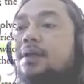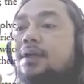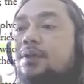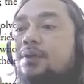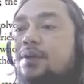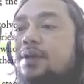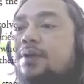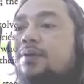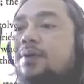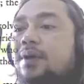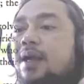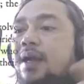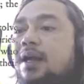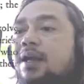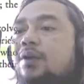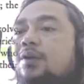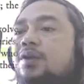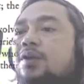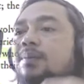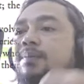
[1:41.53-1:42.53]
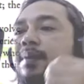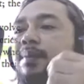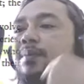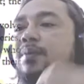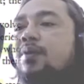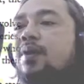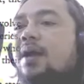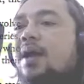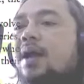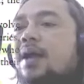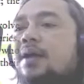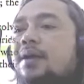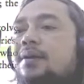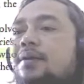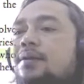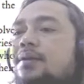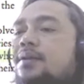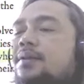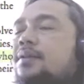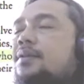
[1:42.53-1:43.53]
Itu digunakan untuk membuka
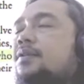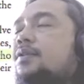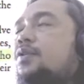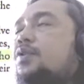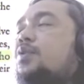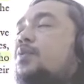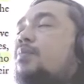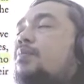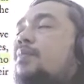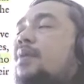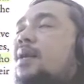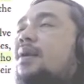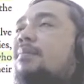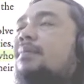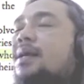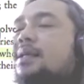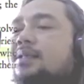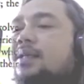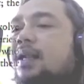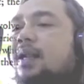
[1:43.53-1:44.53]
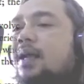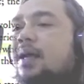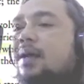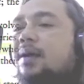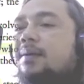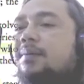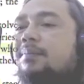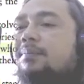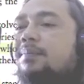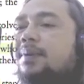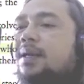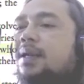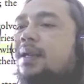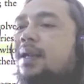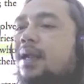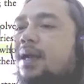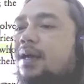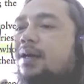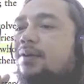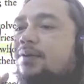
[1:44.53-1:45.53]
sumber masalah
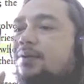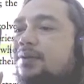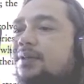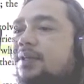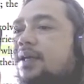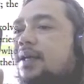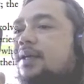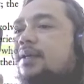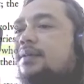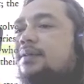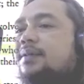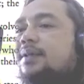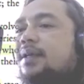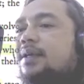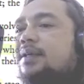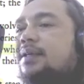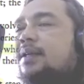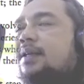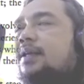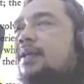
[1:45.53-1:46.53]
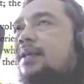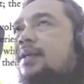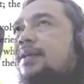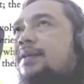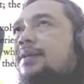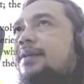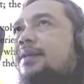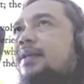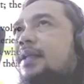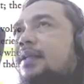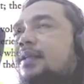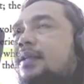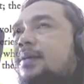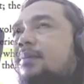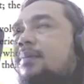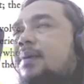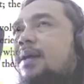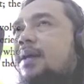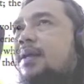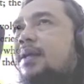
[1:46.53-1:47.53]
perilakunya. Nah, jadi nanti
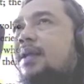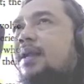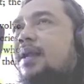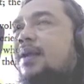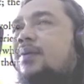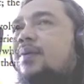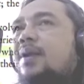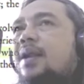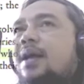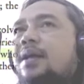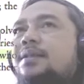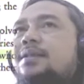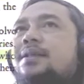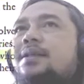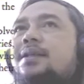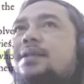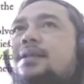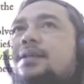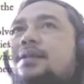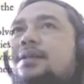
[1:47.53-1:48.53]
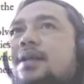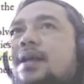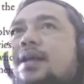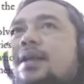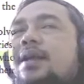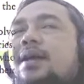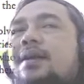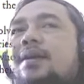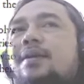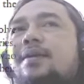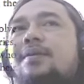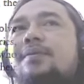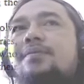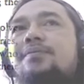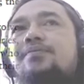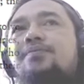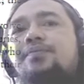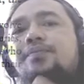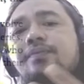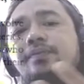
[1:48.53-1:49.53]
mengenai regulasinya yang